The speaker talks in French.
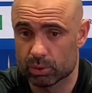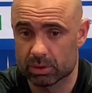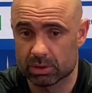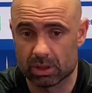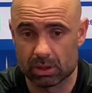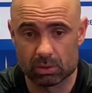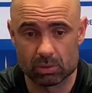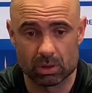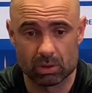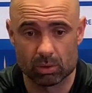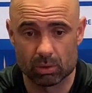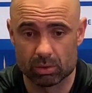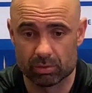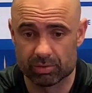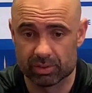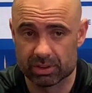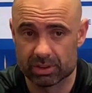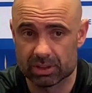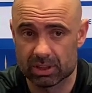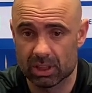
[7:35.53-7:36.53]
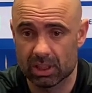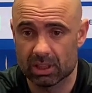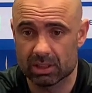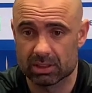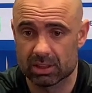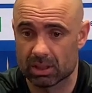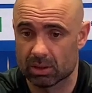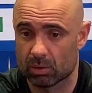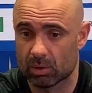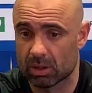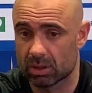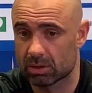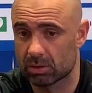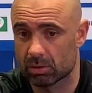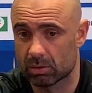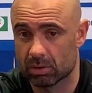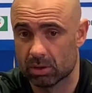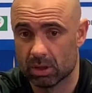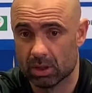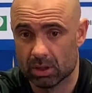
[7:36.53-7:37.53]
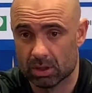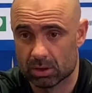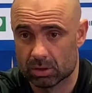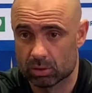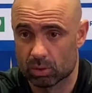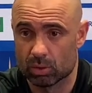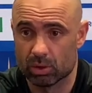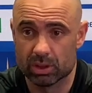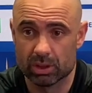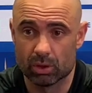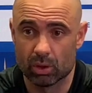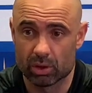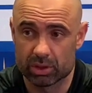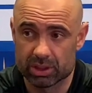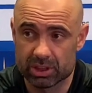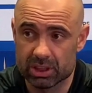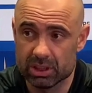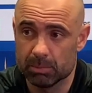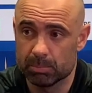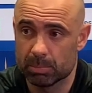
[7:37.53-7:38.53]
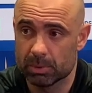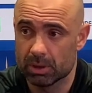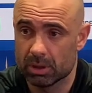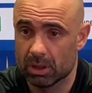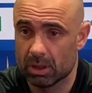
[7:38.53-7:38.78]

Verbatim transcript: que ce soit dans le vestiaire, que ça doit son, son leadership,